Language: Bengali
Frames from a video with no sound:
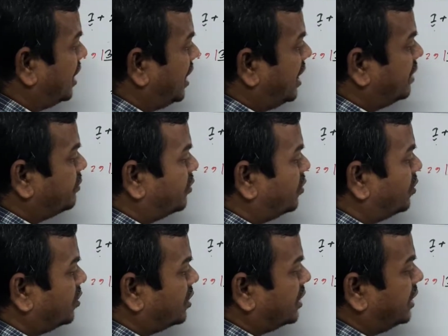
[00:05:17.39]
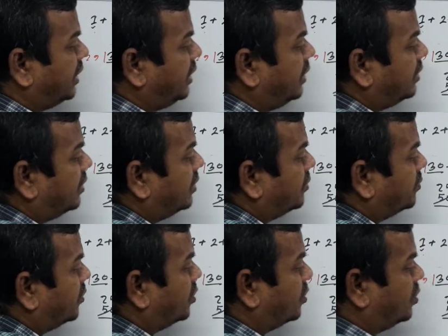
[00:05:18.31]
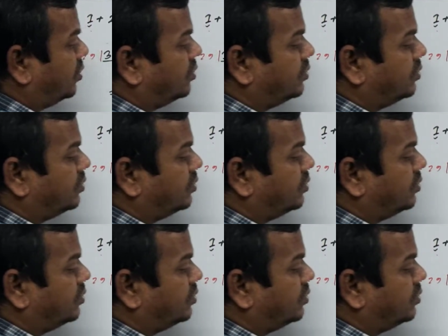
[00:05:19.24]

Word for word: আর পনেরোকে পনেরো